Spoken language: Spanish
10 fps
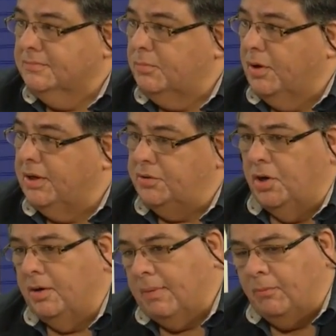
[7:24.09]
Pues
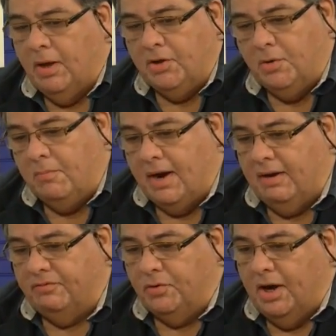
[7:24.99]
no, vamos a
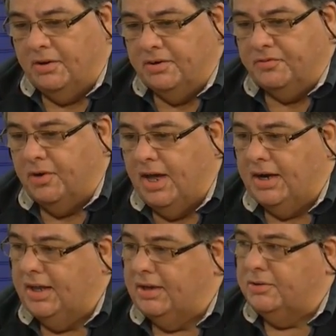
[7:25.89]
nombrar fulano y
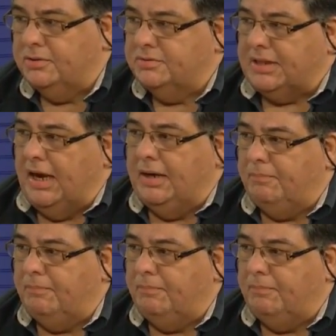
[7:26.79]
fulana con tal...